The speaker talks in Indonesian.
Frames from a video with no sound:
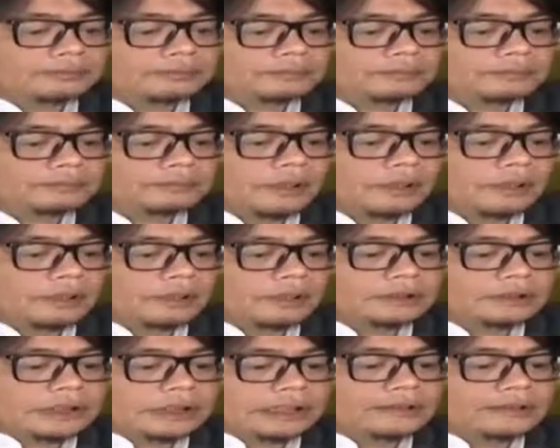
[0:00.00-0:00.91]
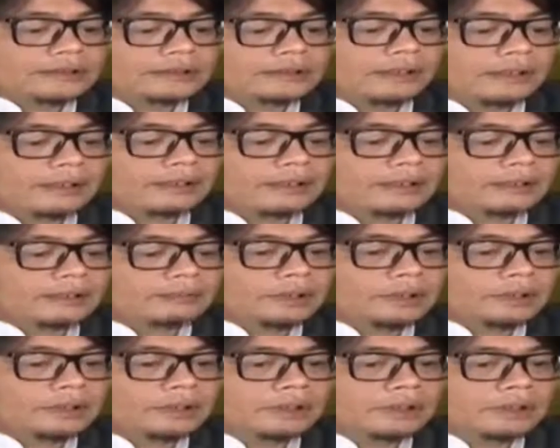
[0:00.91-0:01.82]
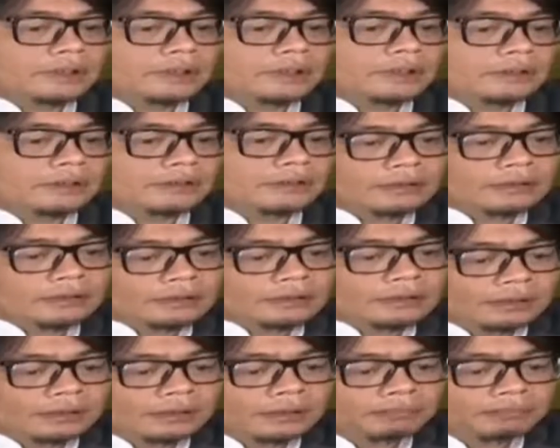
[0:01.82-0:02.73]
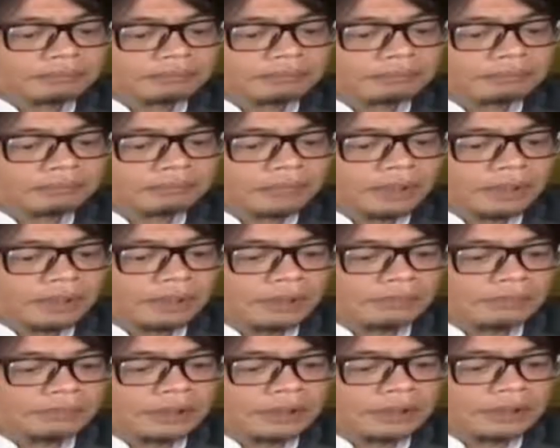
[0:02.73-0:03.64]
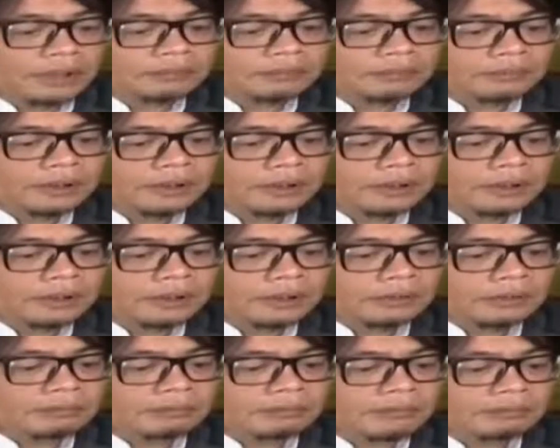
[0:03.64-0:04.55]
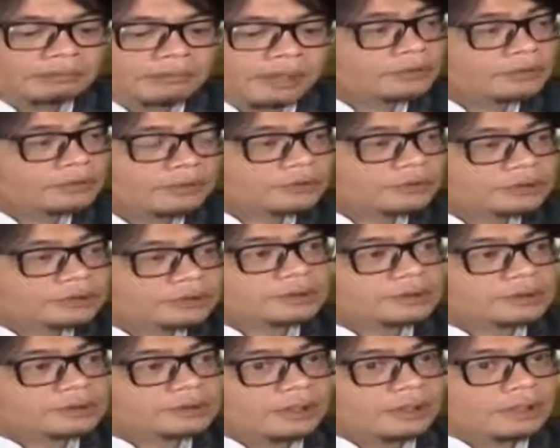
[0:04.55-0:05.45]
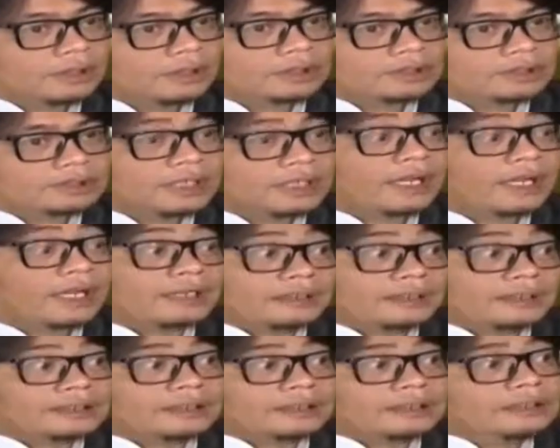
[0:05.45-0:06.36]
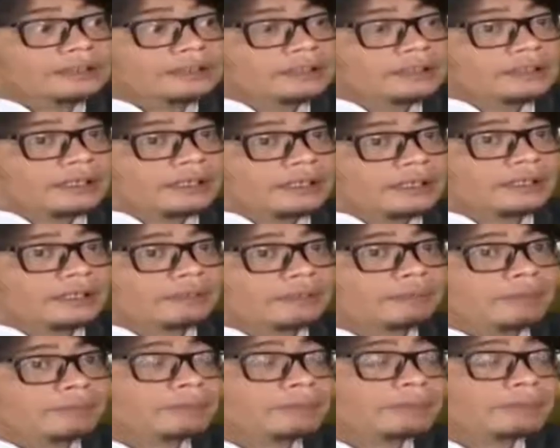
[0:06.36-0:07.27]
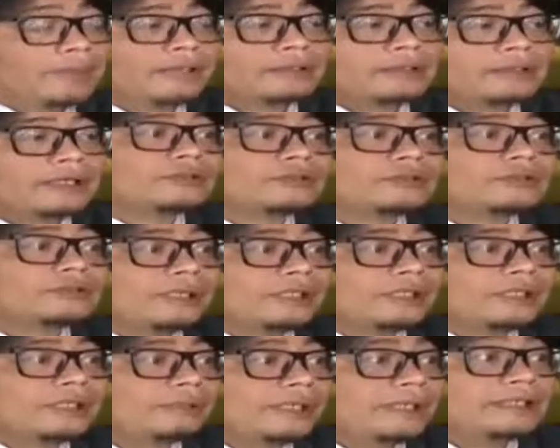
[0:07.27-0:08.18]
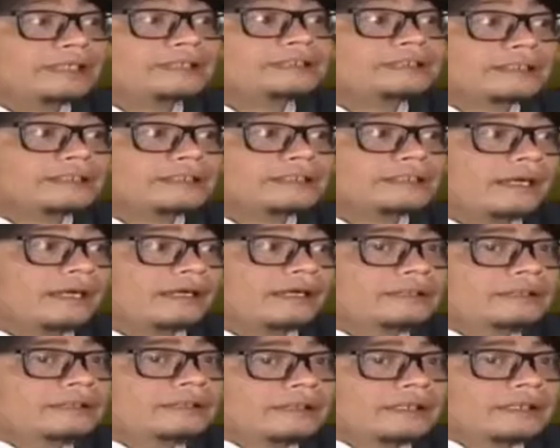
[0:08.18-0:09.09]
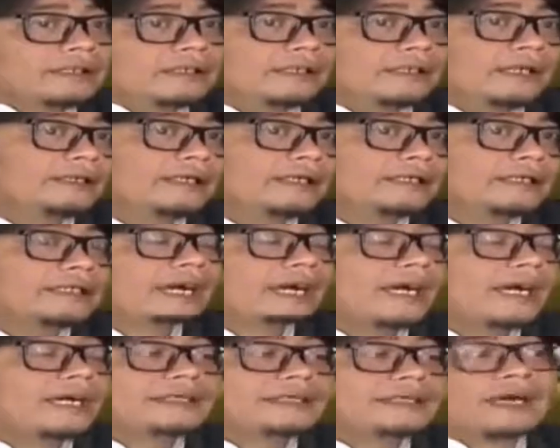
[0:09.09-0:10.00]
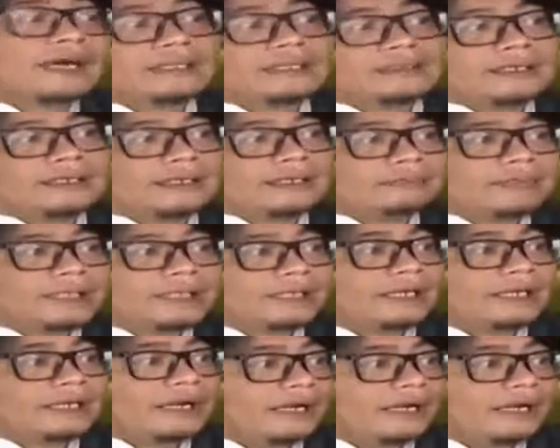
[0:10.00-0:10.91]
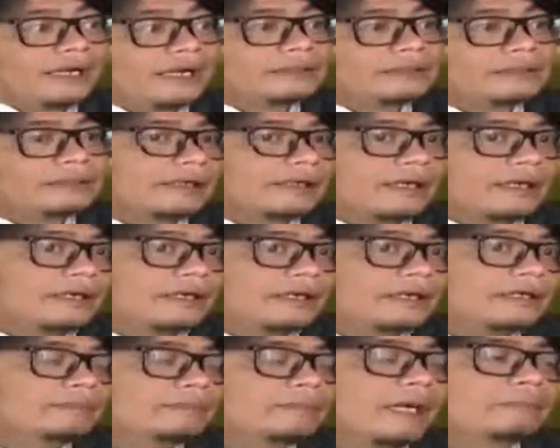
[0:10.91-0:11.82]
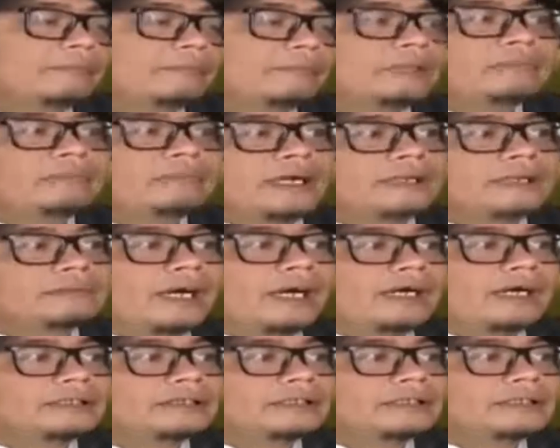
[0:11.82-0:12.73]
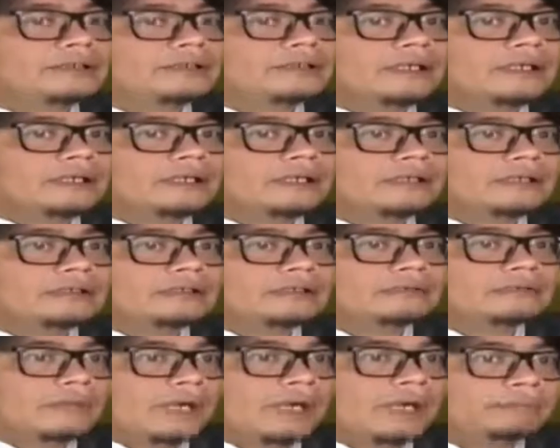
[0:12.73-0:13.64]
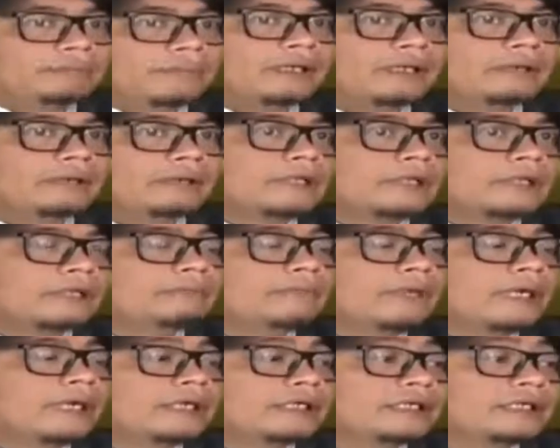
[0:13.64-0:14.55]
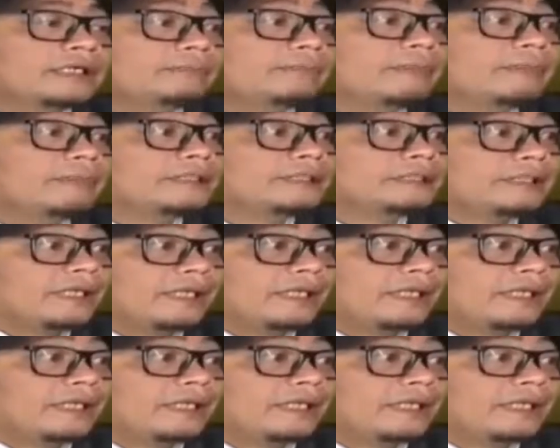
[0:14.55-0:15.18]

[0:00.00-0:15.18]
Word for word: e, cerita yang lebih e, apa ya lebih bagus e, seringkali ya karena memang perhatian utamanya pada cerita dan dia sangat dekat dengan masyarakat karena dia mengambil bahan-bahannya itu dari apa yang berkembang di masyarakat.